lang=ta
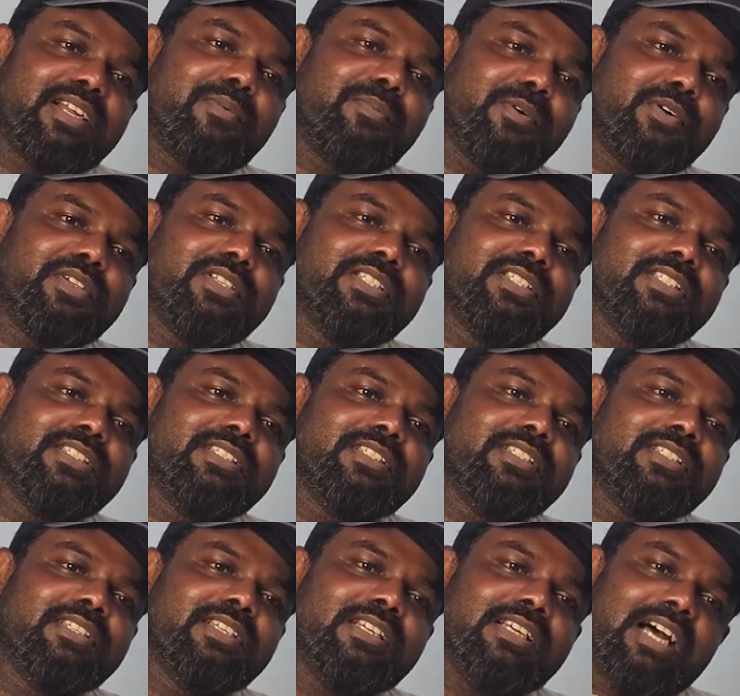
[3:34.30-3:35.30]
இருக்க போகுது
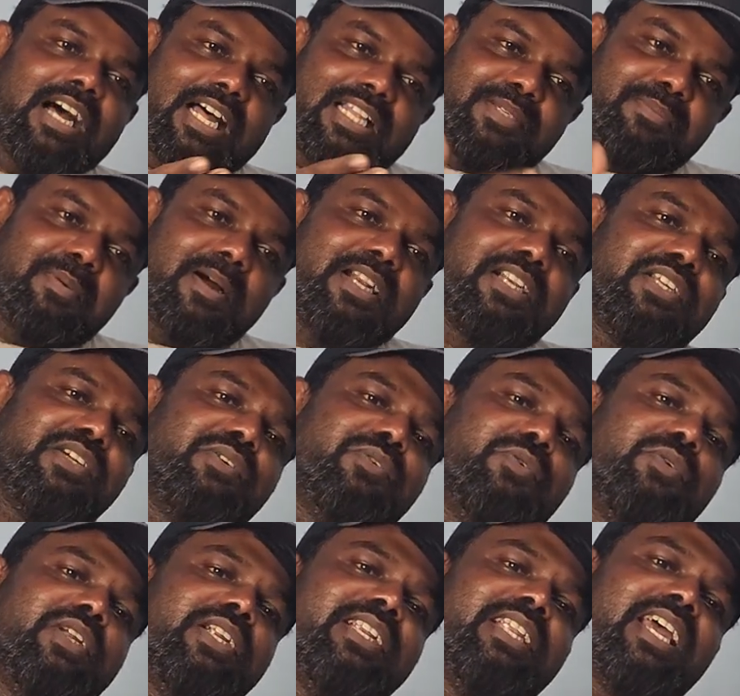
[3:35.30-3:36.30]
அது பாட்டு
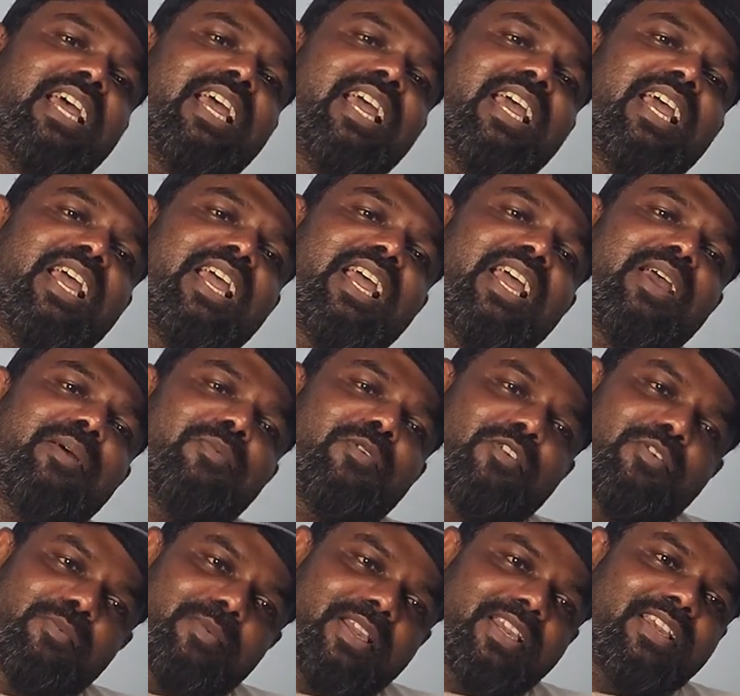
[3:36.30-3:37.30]
கூட்டிகிட்டே
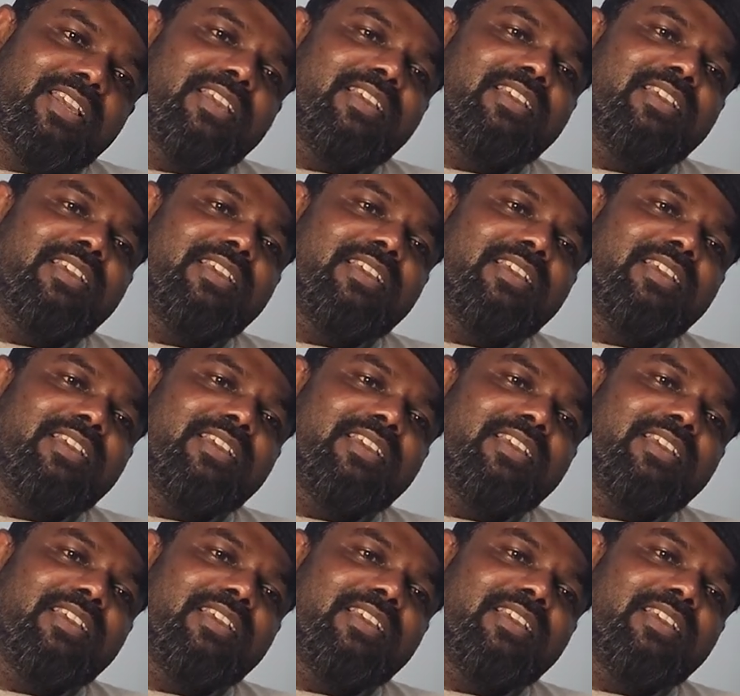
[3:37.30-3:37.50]
போகுமே